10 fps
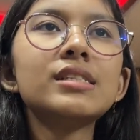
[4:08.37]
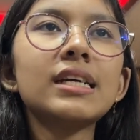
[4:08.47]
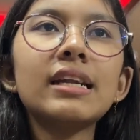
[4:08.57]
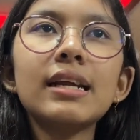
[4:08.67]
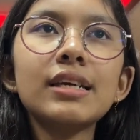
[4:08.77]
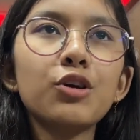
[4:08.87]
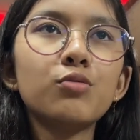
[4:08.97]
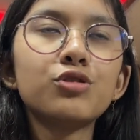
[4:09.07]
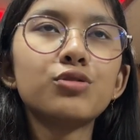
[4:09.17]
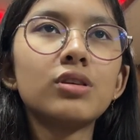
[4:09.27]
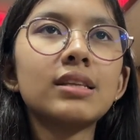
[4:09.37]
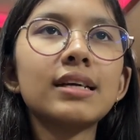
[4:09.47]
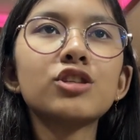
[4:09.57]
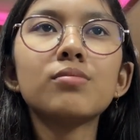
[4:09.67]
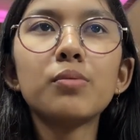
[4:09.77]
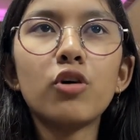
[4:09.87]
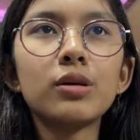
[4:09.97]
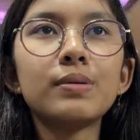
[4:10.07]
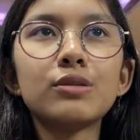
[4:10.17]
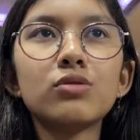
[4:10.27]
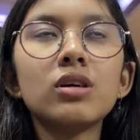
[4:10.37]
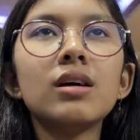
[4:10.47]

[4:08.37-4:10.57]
সেখানে আর কেউ বসতো না তাকে সবাই ভয় পেত